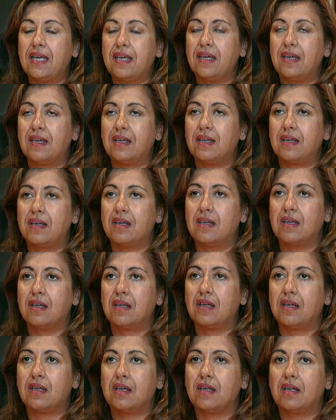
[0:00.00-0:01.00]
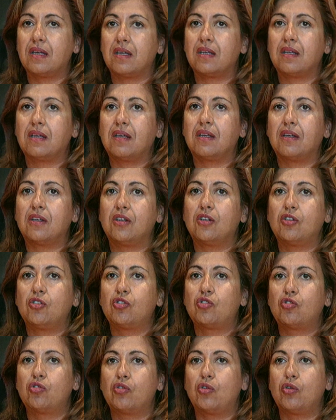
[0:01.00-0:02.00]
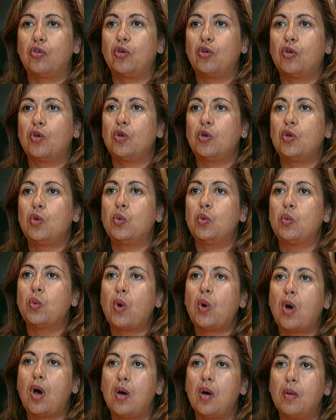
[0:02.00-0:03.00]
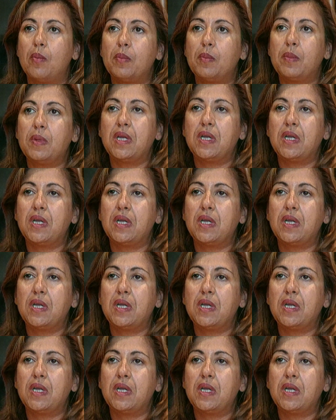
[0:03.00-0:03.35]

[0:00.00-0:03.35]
quella dei Mancuso, e costringendo i giornali,